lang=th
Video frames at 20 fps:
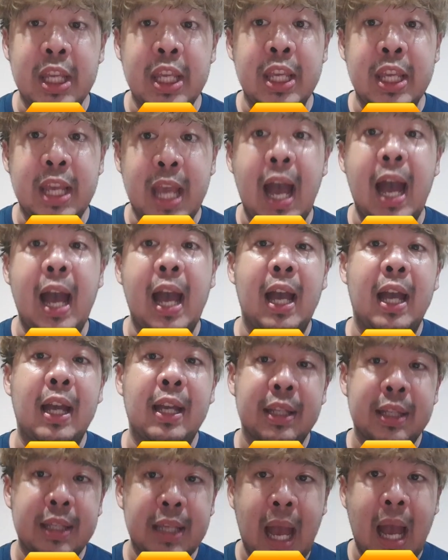e r
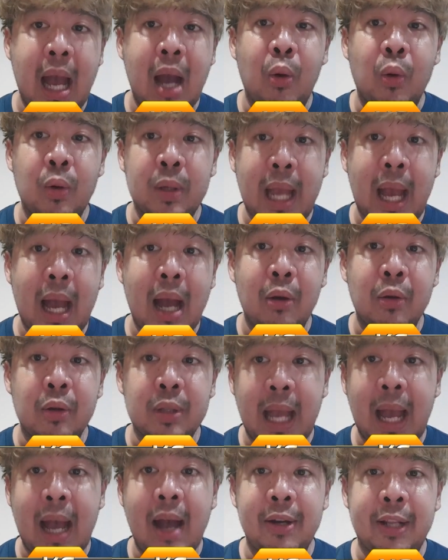
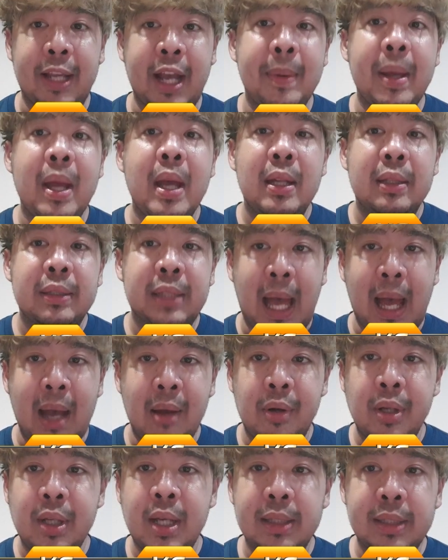999 นะครับ ทาง
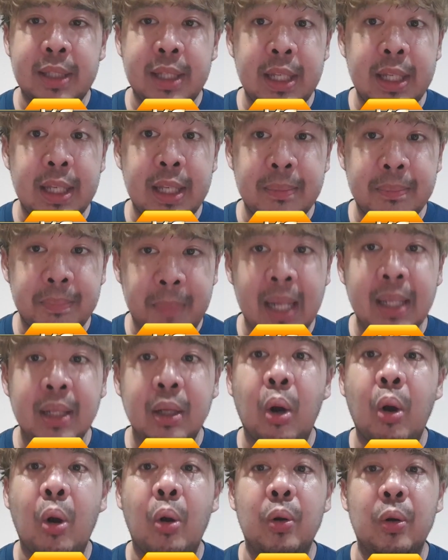เลือกที่มั่น
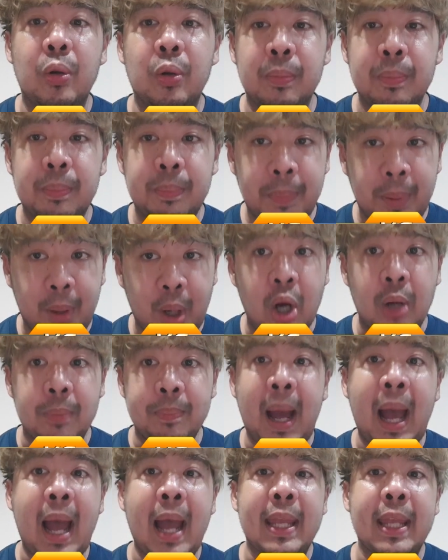คงปลอด
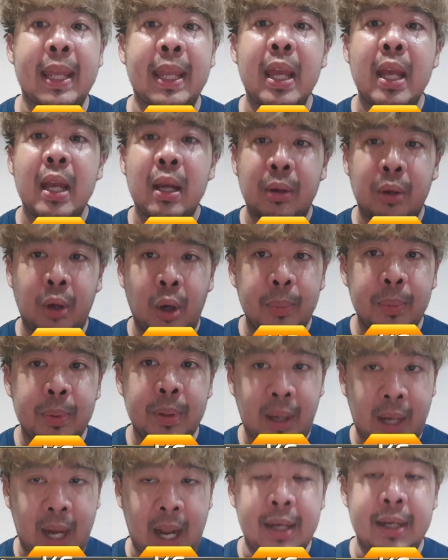ภัยครบ
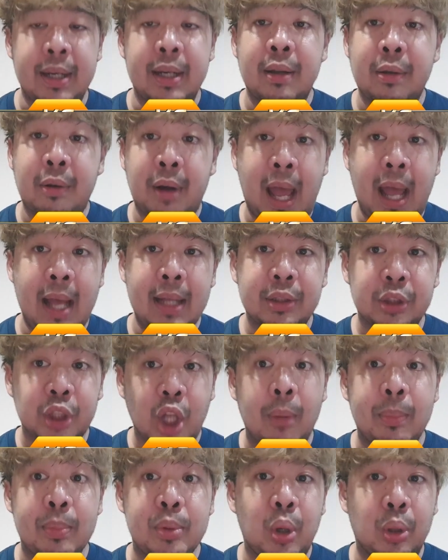ครัน และต
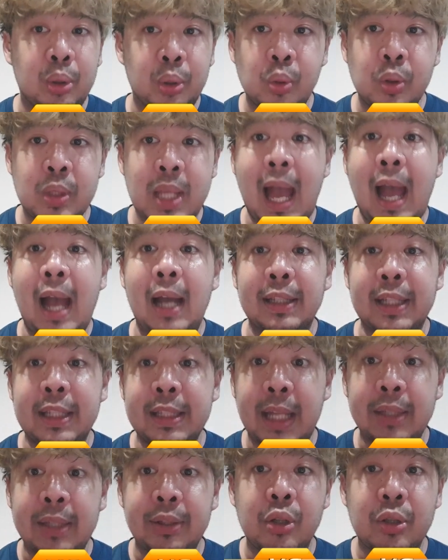อบโจทย์ทุกอย่างที่
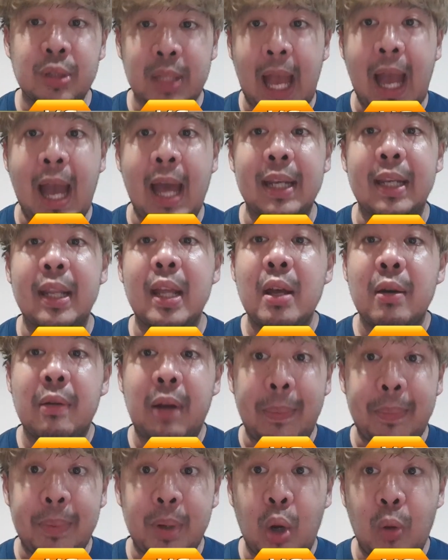ท่านต้องการ
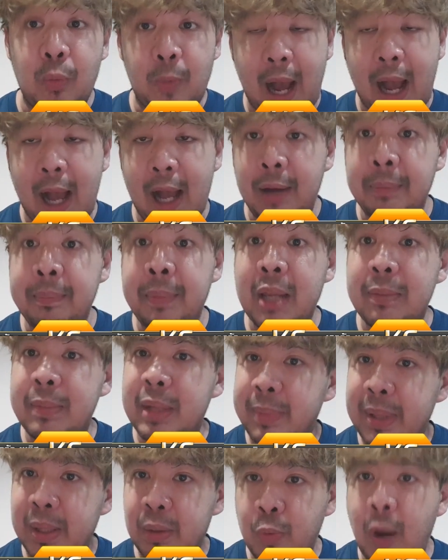รับรองว่าไม่มี
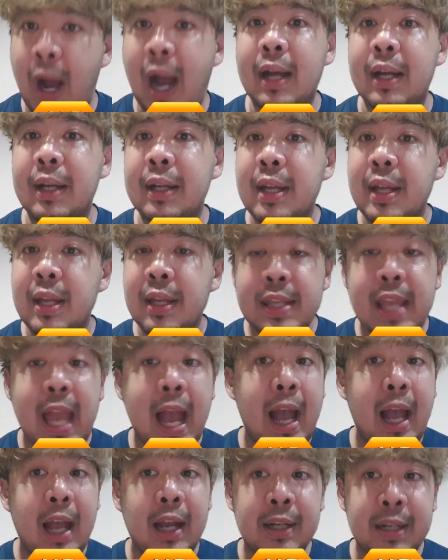ผิดหวังอ
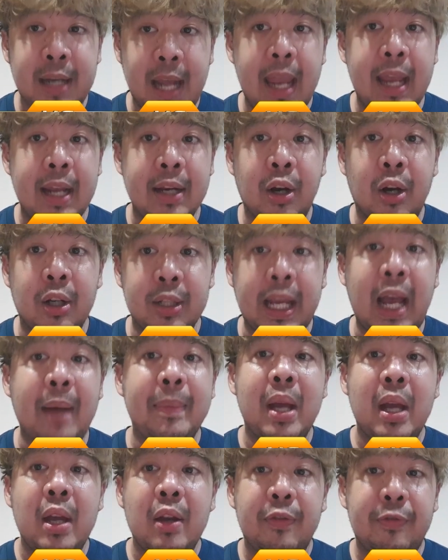ย่างแน่นอนนะครับ
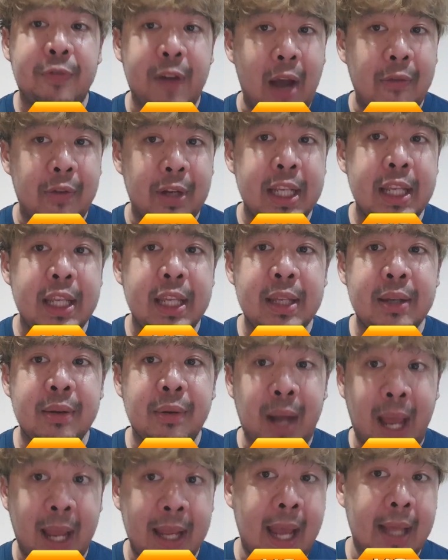ฝากไปที่
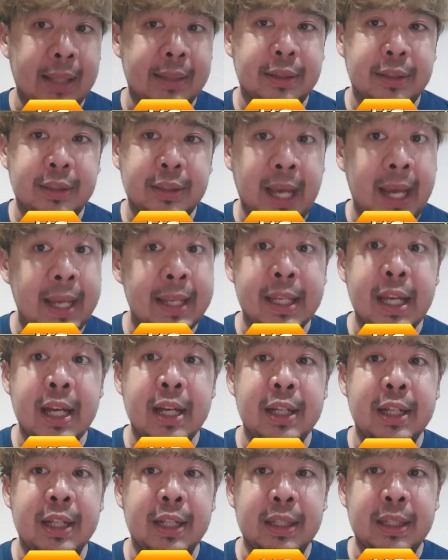r i a อ t ไทเกอ
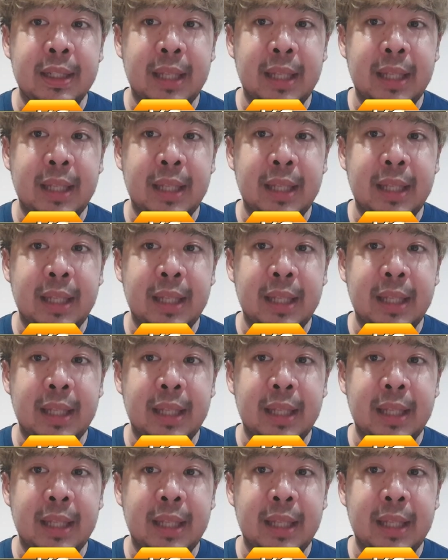ร์